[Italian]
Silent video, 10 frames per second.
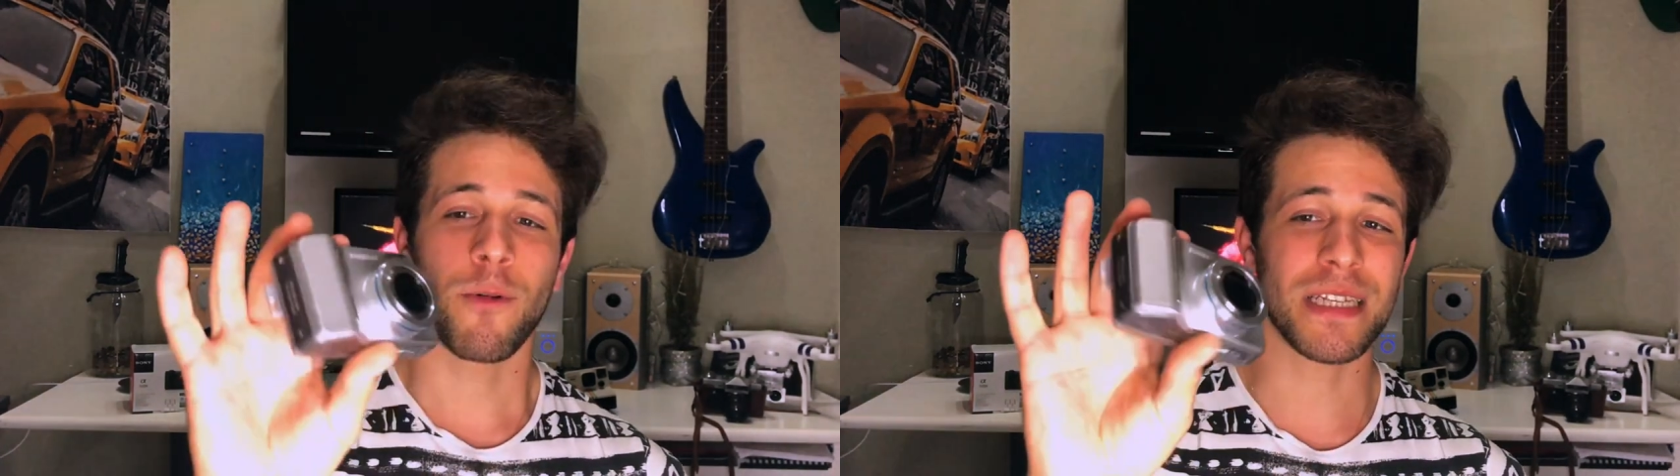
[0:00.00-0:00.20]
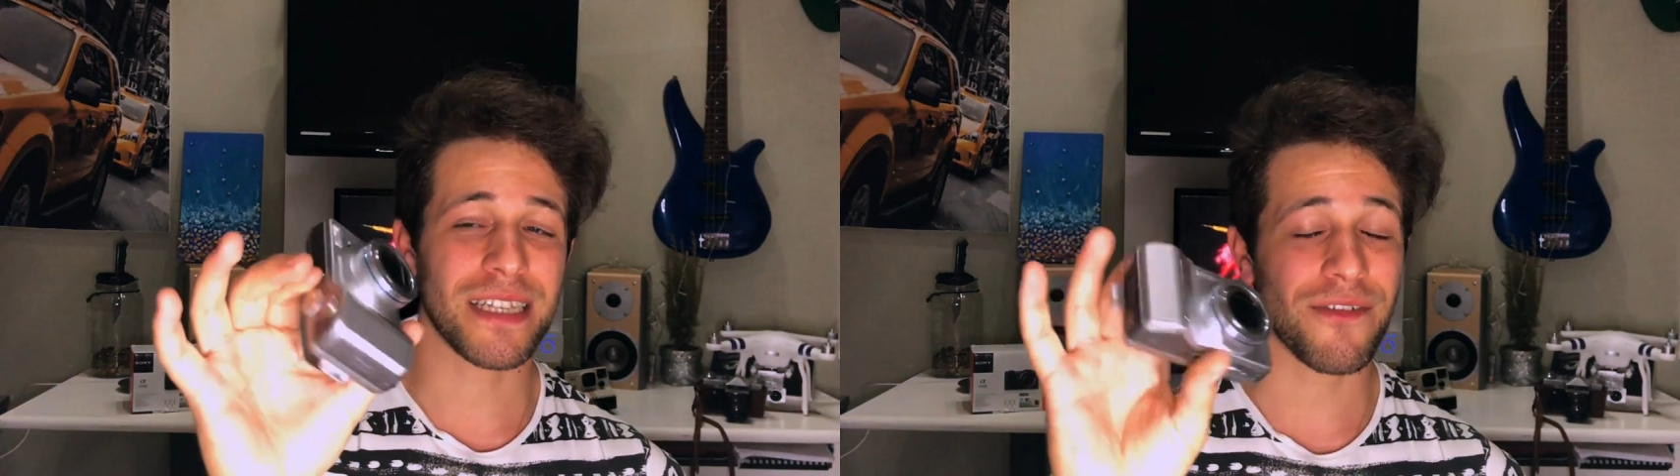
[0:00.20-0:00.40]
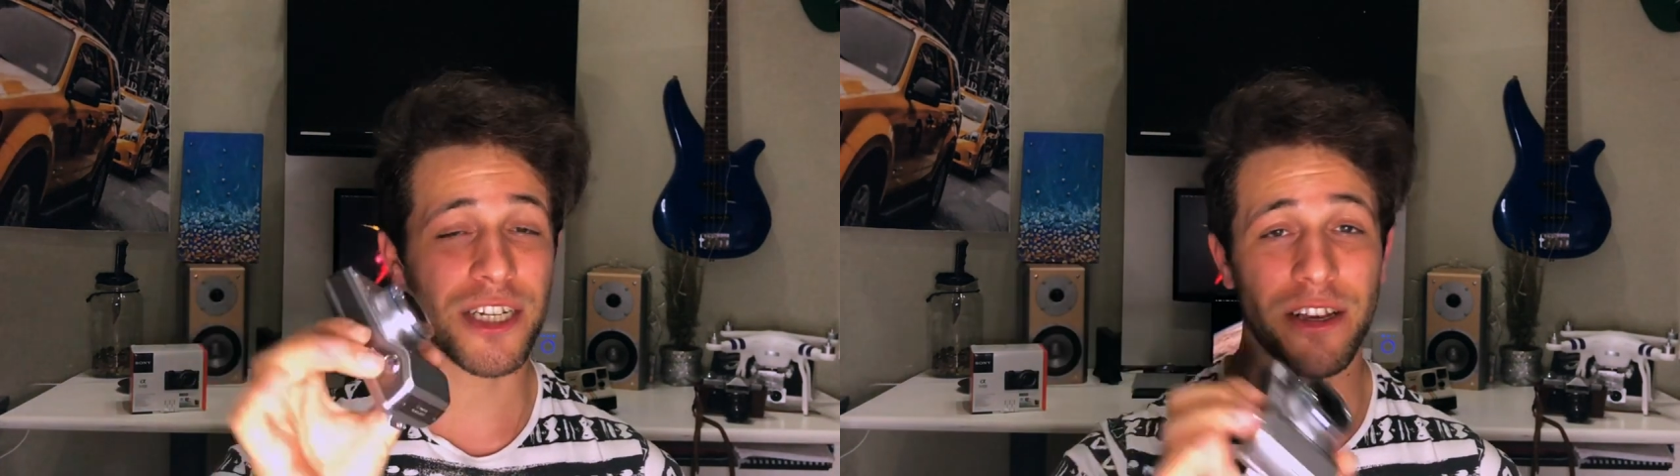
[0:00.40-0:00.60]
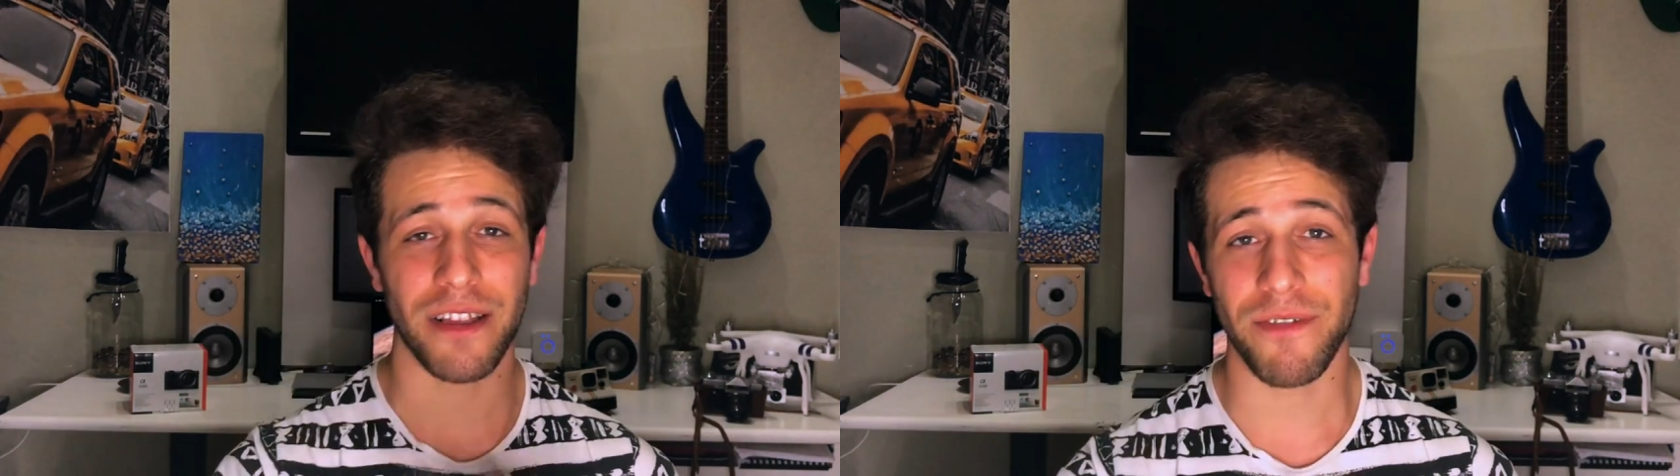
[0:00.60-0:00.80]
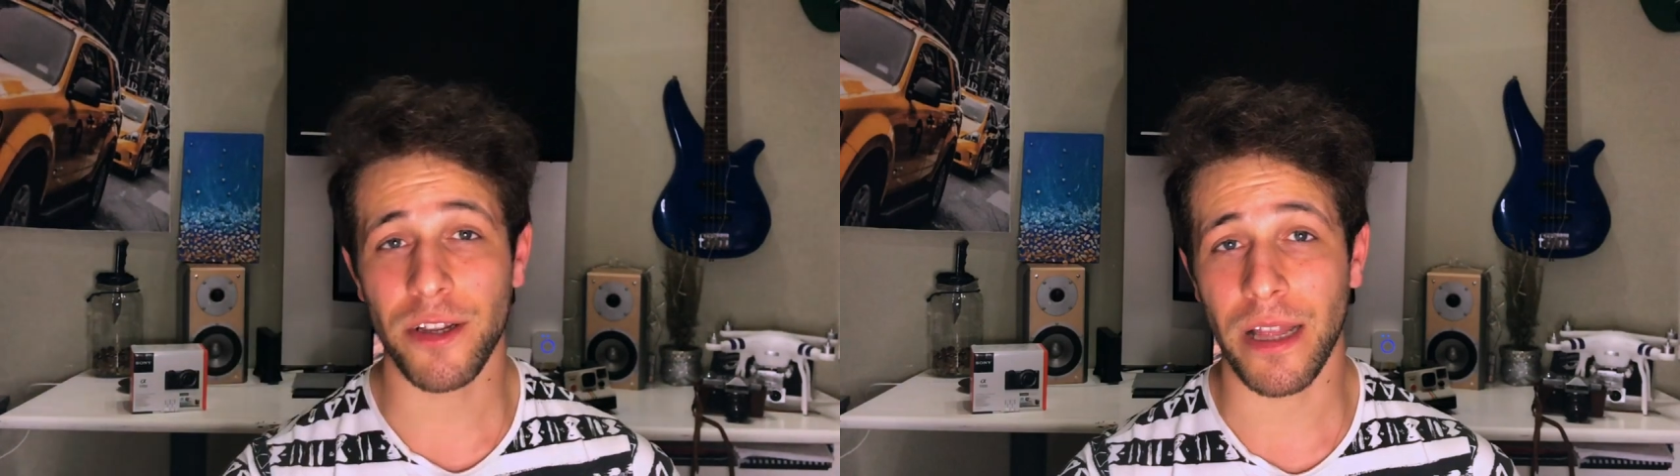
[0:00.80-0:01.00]
Questa faceva
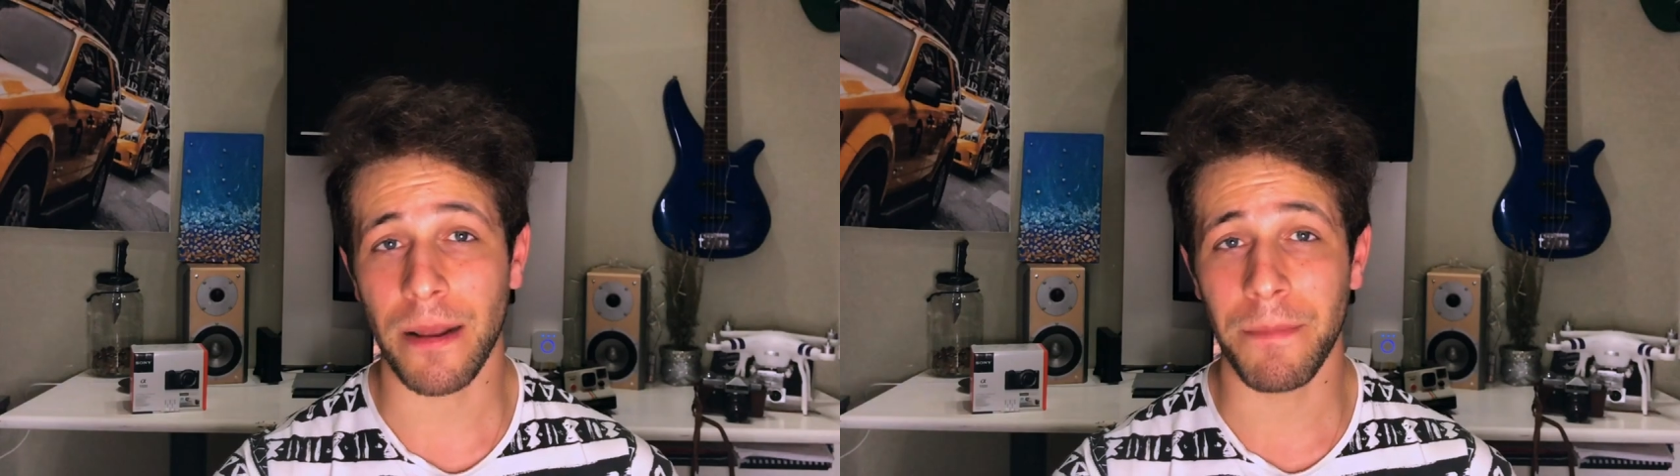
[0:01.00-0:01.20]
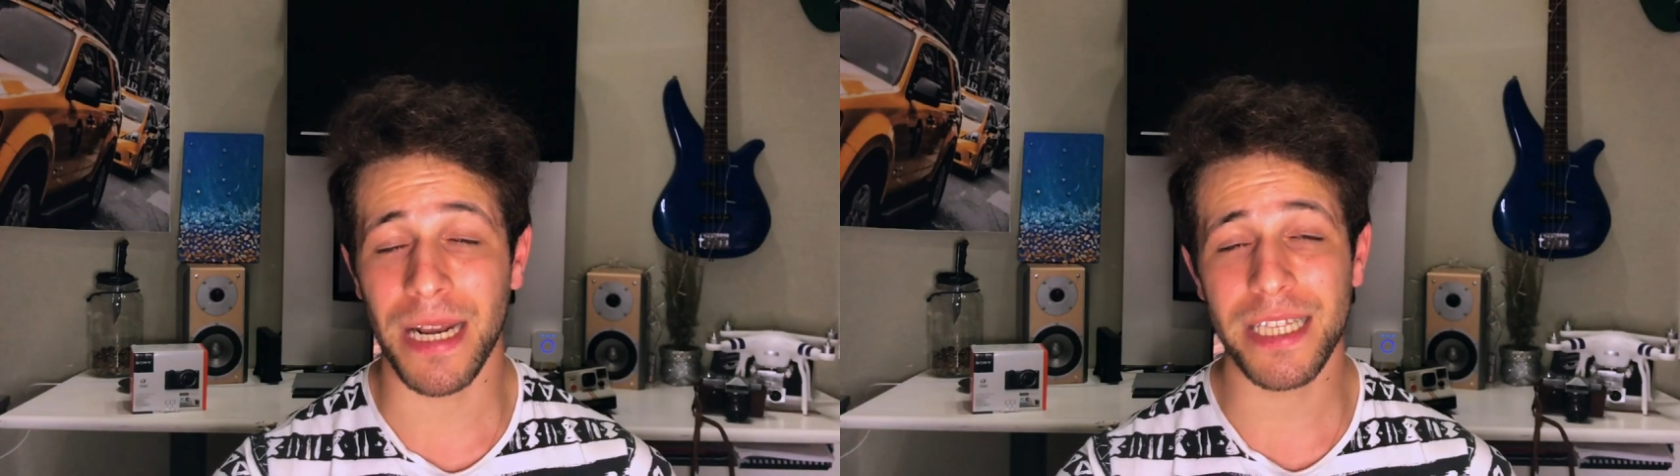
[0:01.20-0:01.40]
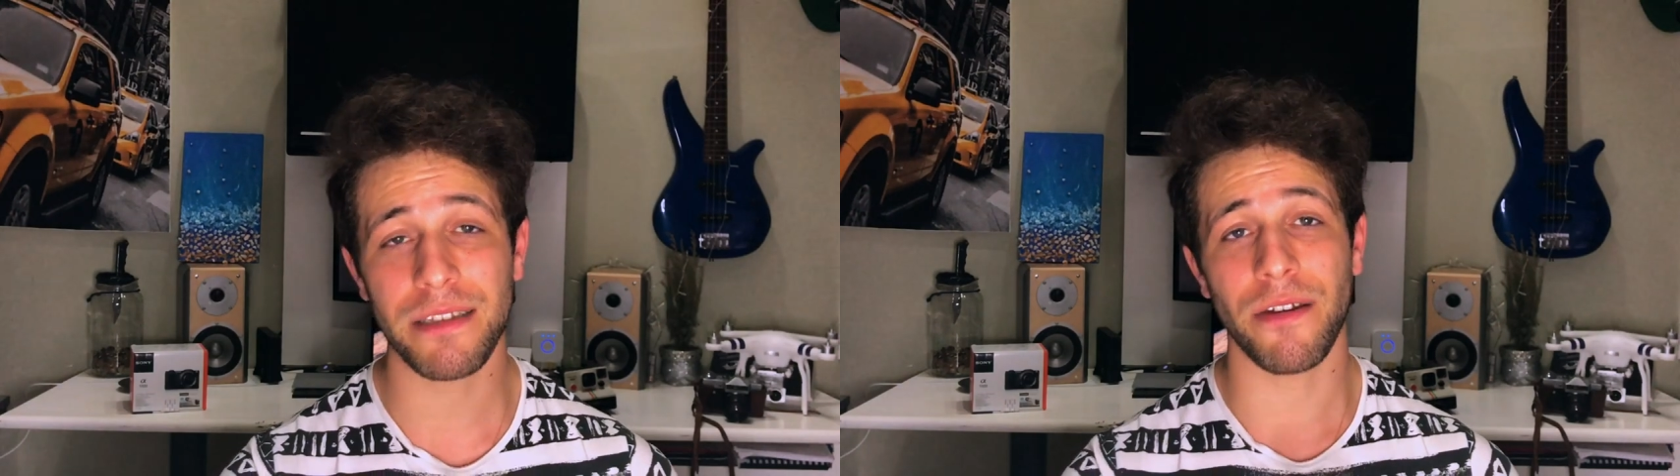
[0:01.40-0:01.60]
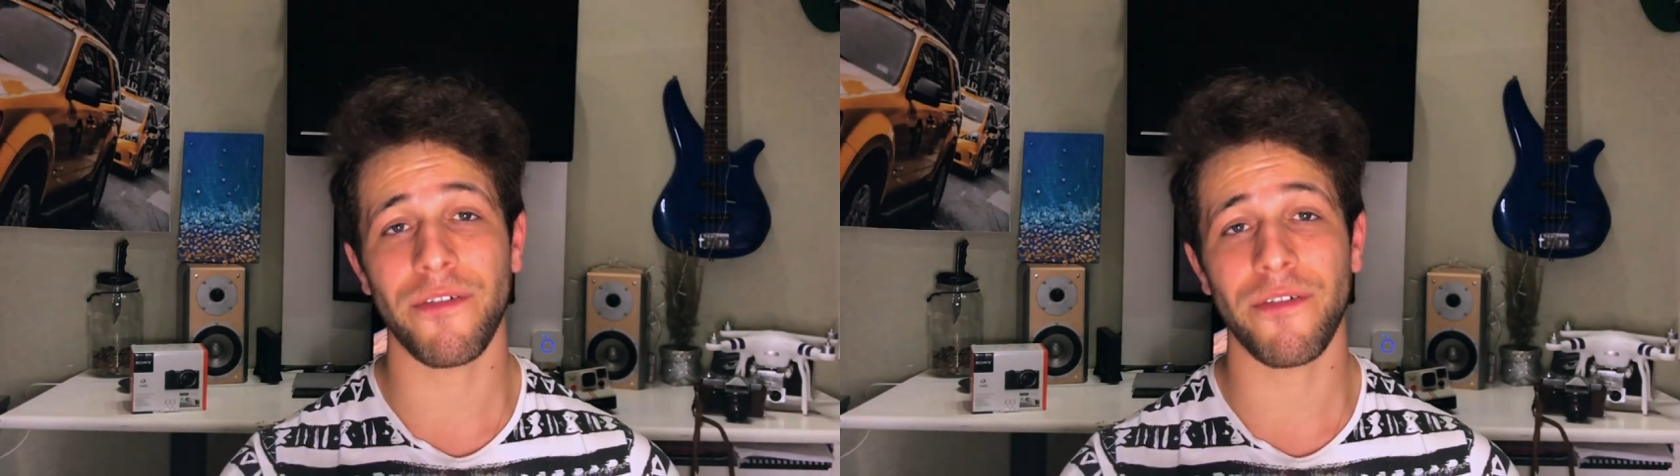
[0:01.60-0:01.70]
davvero delle bellissime